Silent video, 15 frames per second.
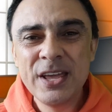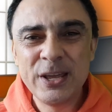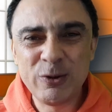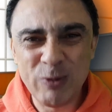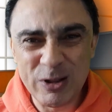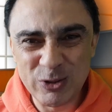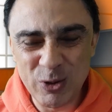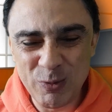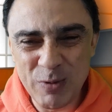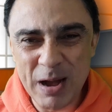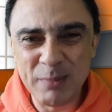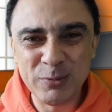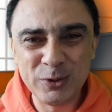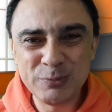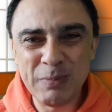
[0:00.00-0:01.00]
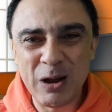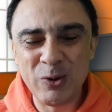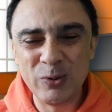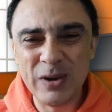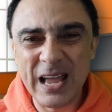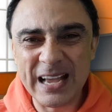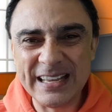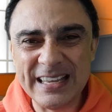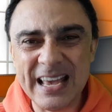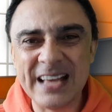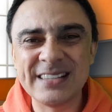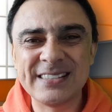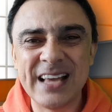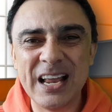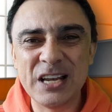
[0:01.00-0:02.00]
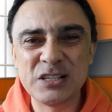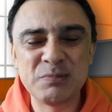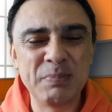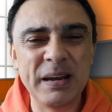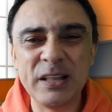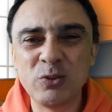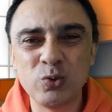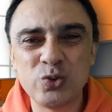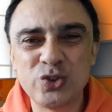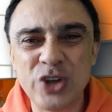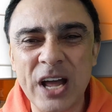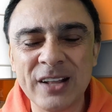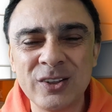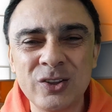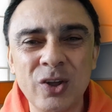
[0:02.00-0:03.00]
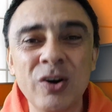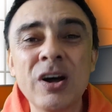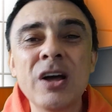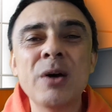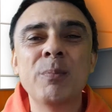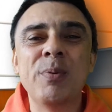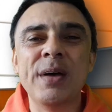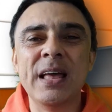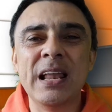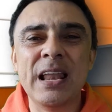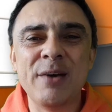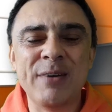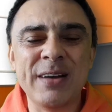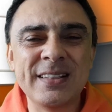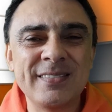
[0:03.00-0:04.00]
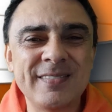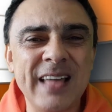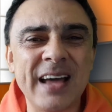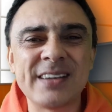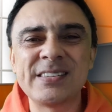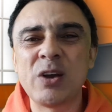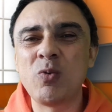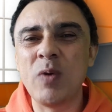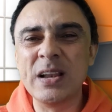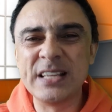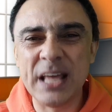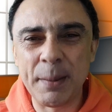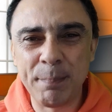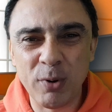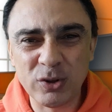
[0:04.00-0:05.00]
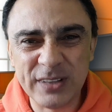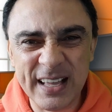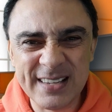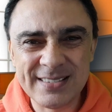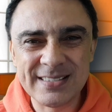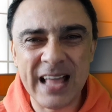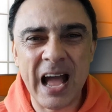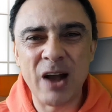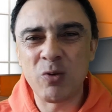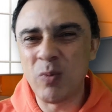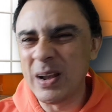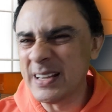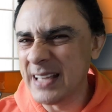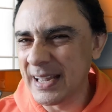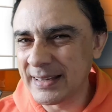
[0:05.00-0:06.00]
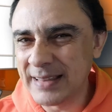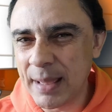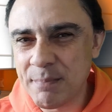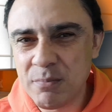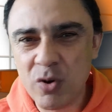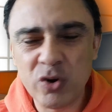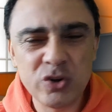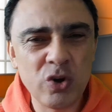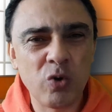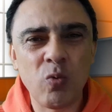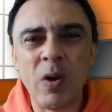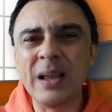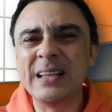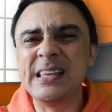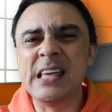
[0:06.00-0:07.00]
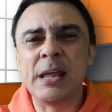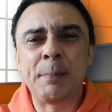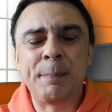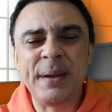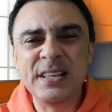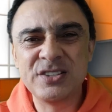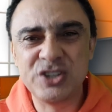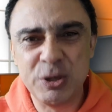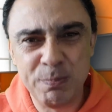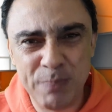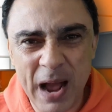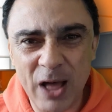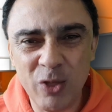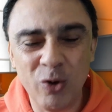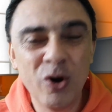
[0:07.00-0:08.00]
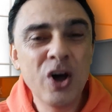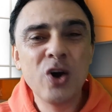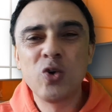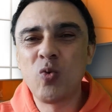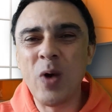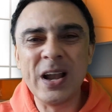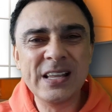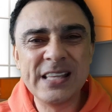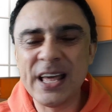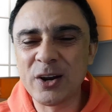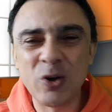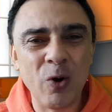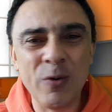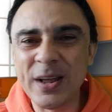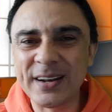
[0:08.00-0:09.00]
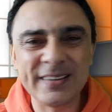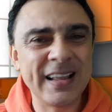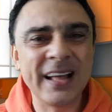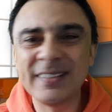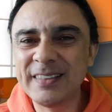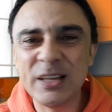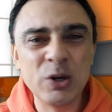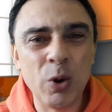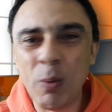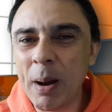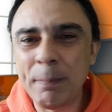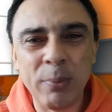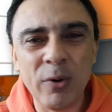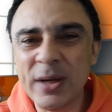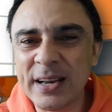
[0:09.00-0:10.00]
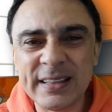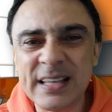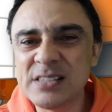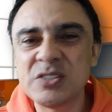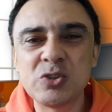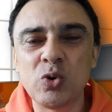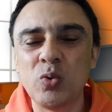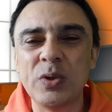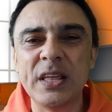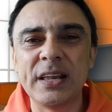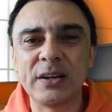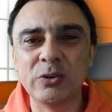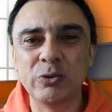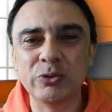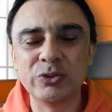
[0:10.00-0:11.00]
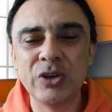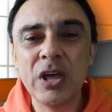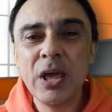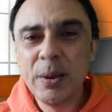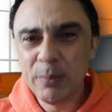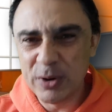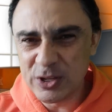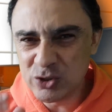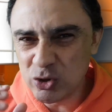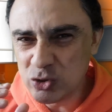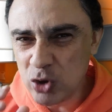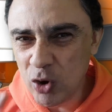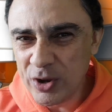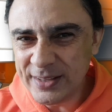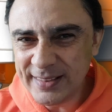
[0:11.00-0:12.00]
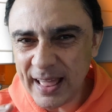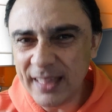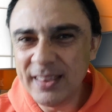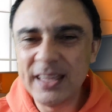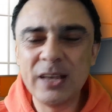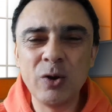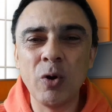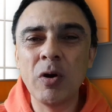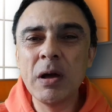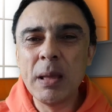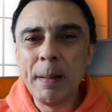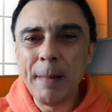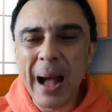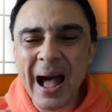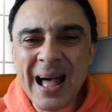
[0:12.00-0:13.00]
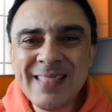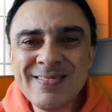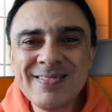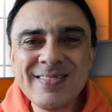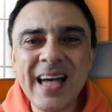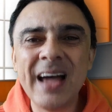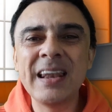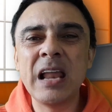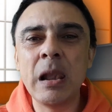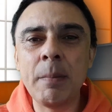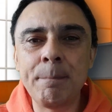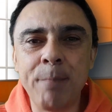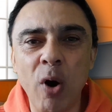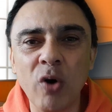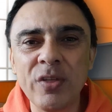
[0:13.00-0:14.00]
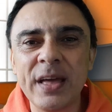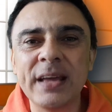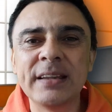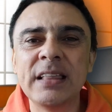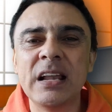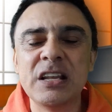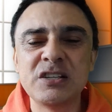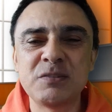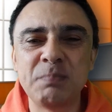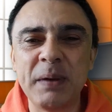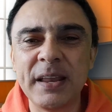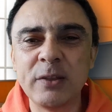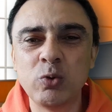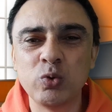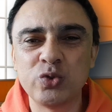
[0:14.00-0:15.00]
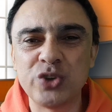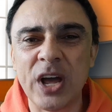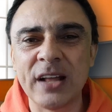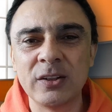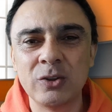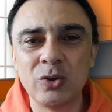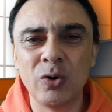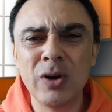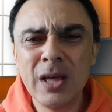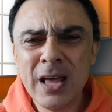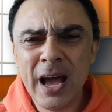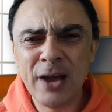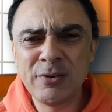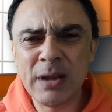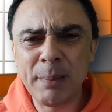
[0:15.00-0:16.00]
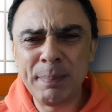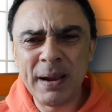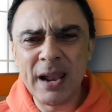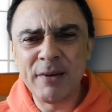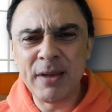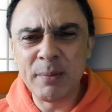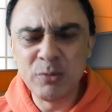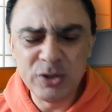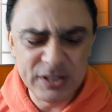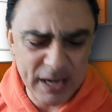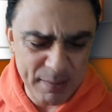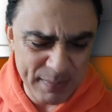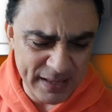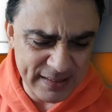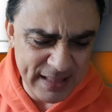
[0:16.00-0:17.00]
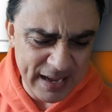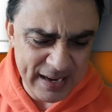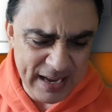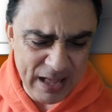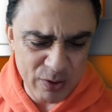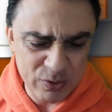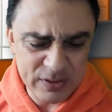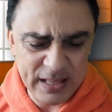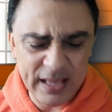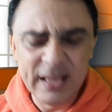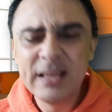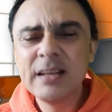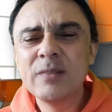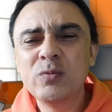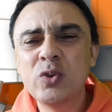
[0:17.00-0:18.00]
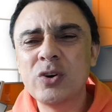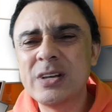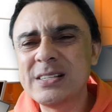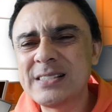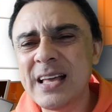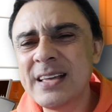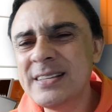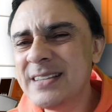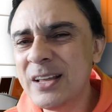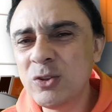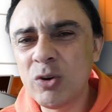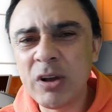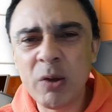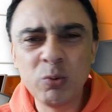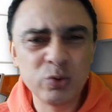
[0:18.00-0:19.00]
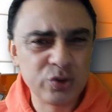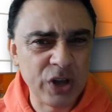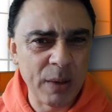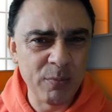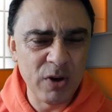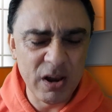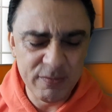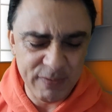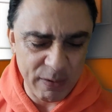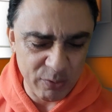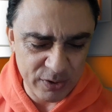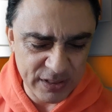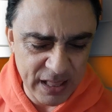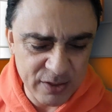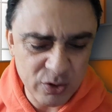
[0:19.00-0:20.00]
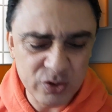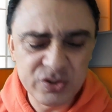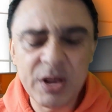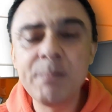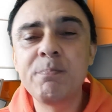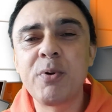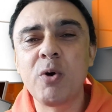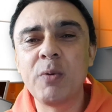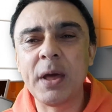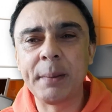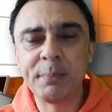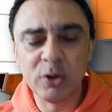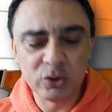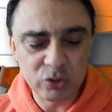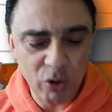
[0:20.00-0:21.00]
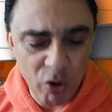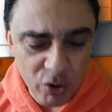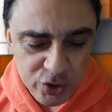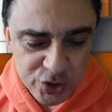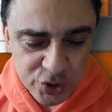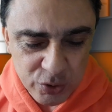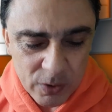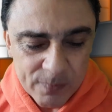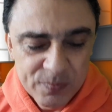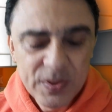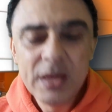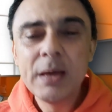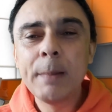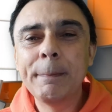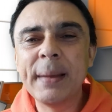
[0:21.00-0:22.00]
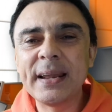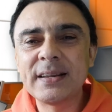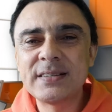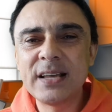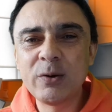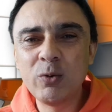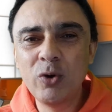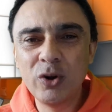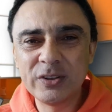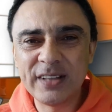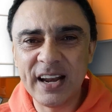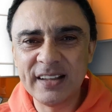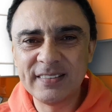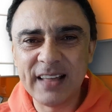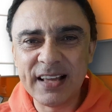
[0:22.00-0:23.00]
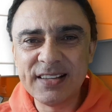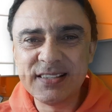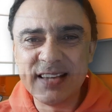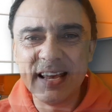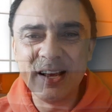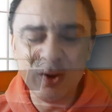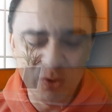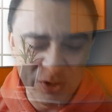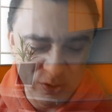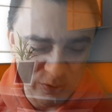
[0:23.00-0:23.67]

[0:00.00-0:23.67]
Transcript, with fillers: Y cuando vamos bajo la guianza del Espíritu Santo, puede levantarse cualquier potestad, cualquier demonio, cualquier principado, cualquier gobernante y no va a poder destruirnos. Por eso yo hoy te digo, anda en el poder del Espíritu Santo. Hay una palabra muy tremenda acá donde nos está diciendo que busquemos el favor de Dios en Proverbios 8, versículo 35 y